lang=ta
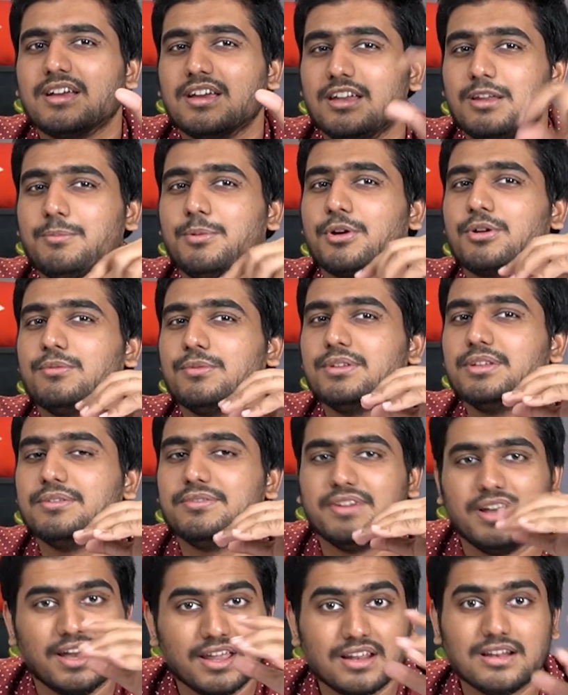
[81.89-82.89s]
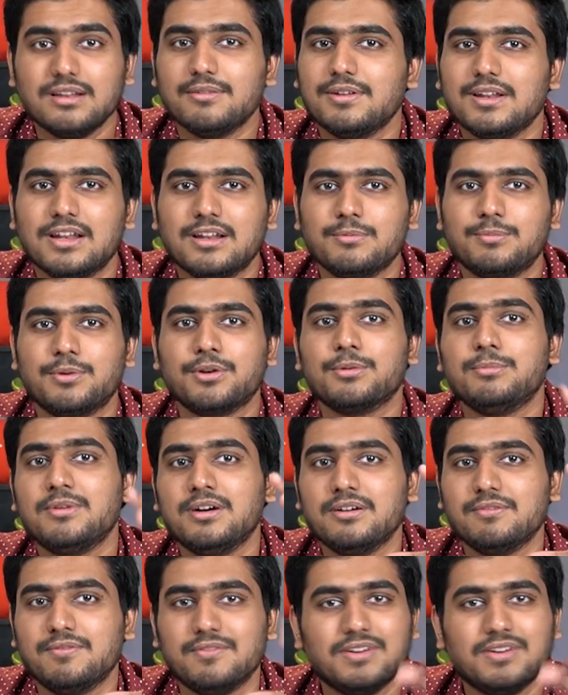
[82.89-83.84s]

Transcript: இந்த படம் வந்து வேறு லெவலான படமாக